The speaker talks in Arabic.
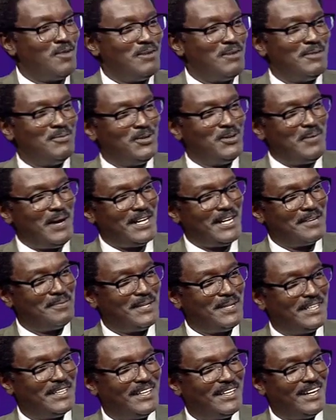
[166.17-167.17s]
امام
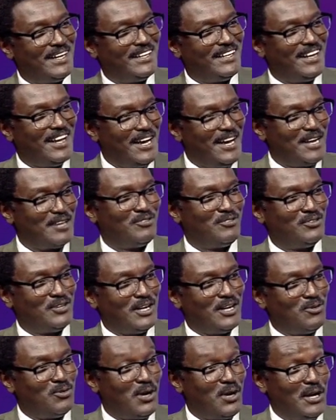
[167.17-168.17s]
المحكمة أنا لا أعرف
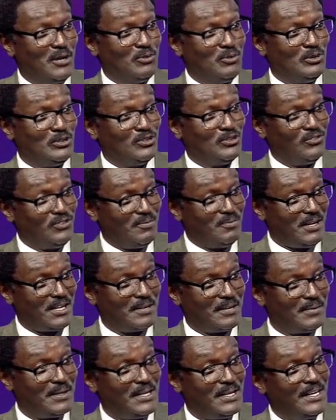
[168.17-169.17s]
هو حيقول شنو في المحكمة